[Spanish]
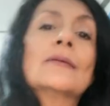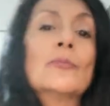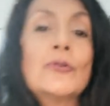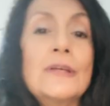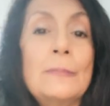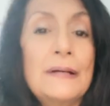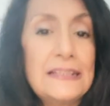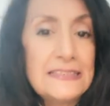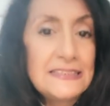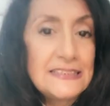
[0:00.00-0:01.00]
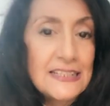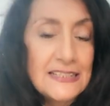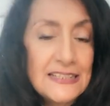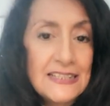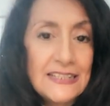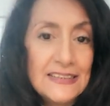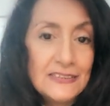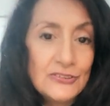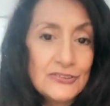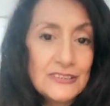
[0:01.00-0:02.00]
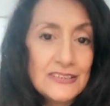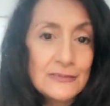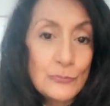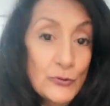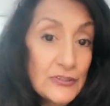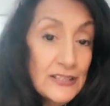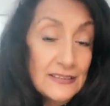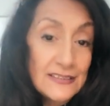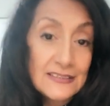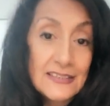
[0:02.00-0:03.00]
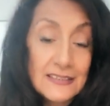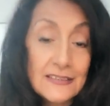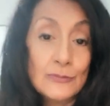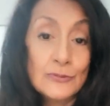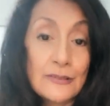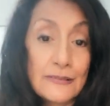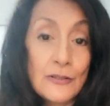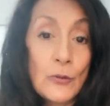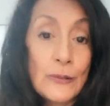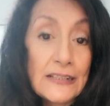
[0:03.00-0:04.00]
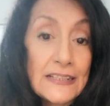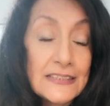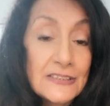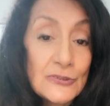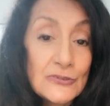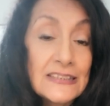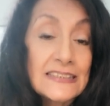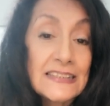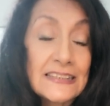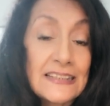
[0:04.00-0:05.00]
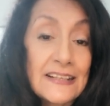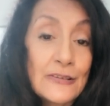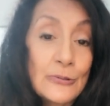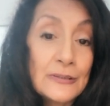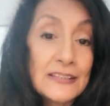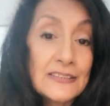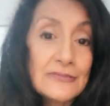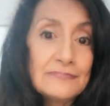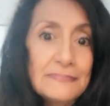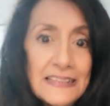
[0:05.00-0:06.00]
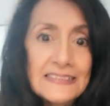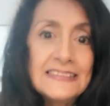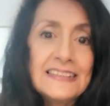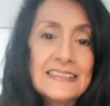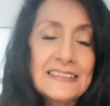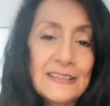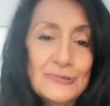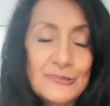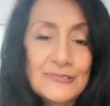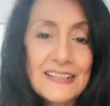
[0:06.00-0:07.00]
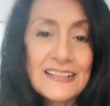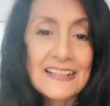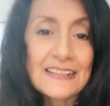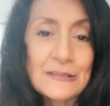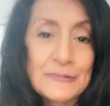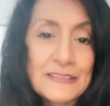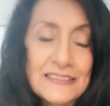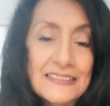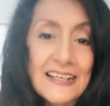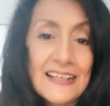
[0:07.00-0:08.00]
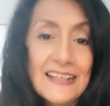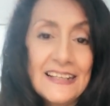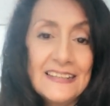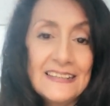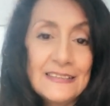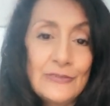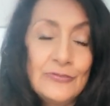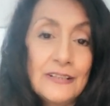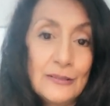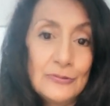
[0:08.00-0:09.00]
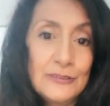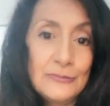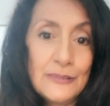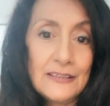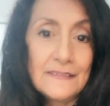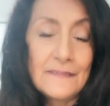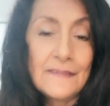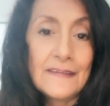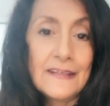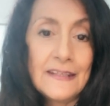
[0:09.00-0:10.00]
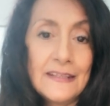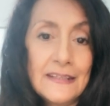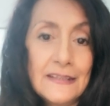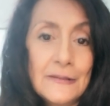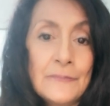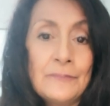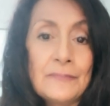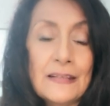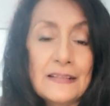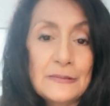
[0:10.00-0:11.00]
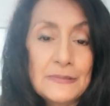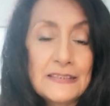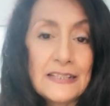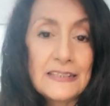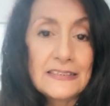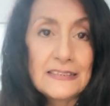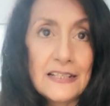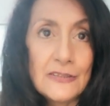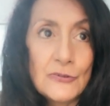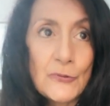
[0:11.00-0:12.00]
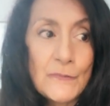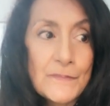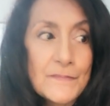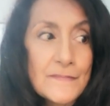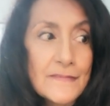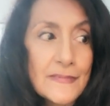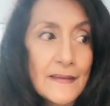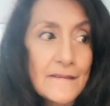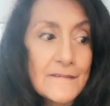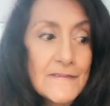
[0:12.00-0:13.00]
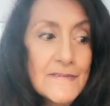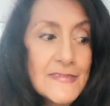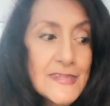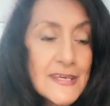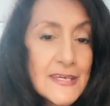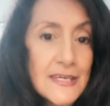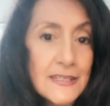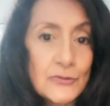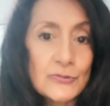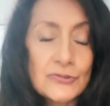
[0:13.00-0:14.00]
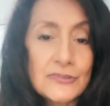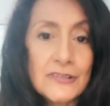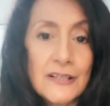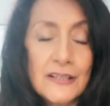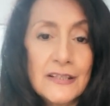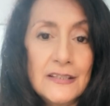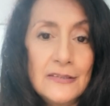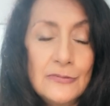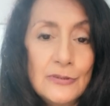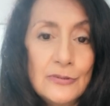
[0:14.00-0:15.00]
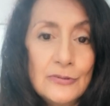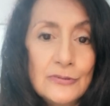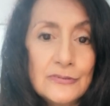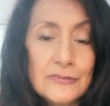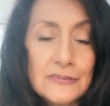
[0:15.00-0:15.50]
a Palencia. Y entonces muy antes de irse, como estaba en gobernación, la Secretaría de Gobernación, paz, que les clausura la revista. Esa fue la última eh, revista que salió mm, de Eros. Y luego